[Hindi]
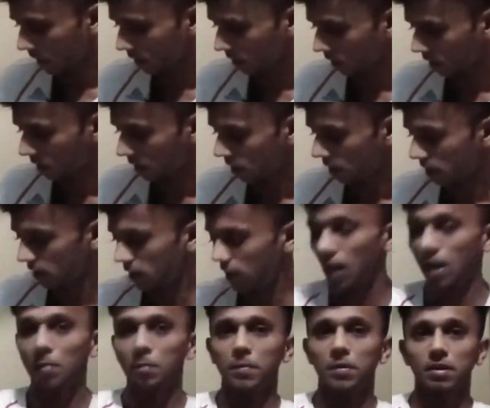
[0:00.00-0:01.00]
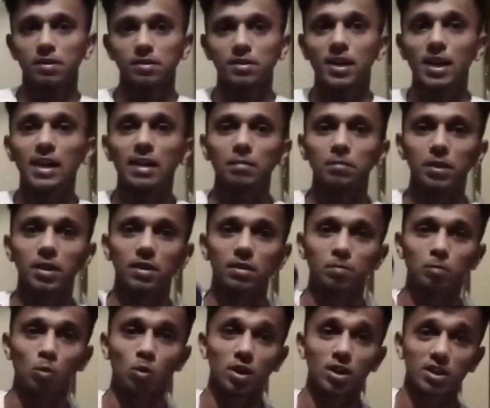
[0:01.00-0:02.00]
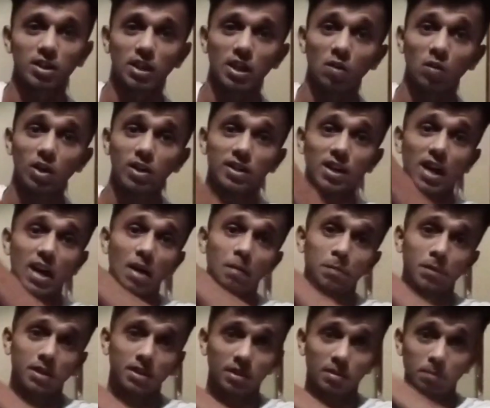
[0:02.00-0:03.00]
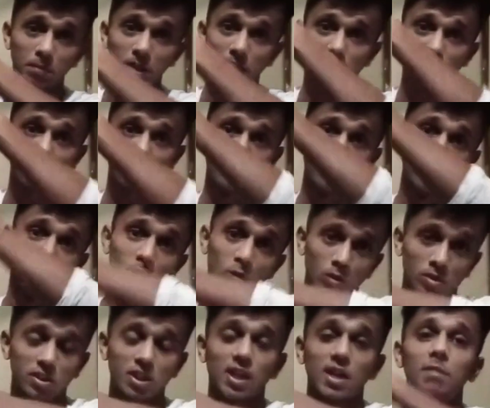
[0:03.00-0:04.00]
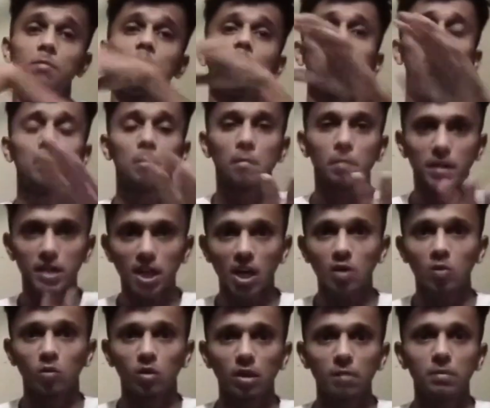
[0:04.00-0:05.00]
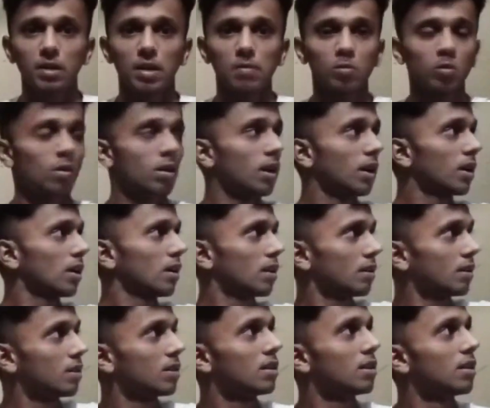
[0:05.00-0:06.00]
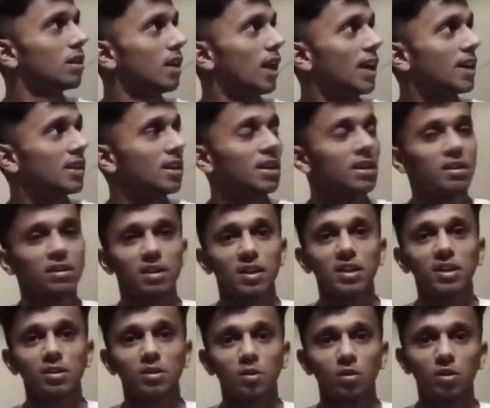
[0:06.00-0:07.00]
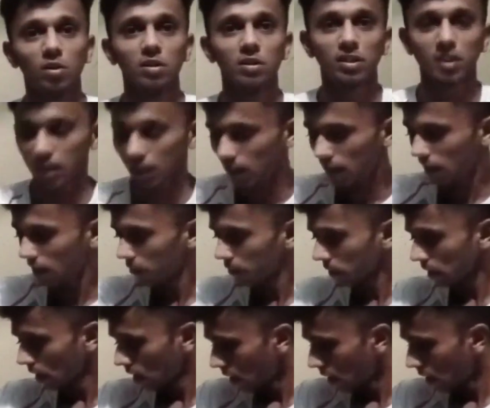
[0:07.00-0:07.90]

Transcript: बेट है ना यहाँ पर साइड में एक पॉकेट दिया हुआ है यहाँ पर ये बेट घुसता था मैं वो बता दूंगा मैं आपको अगर लाइटिंग रही तो ठीक है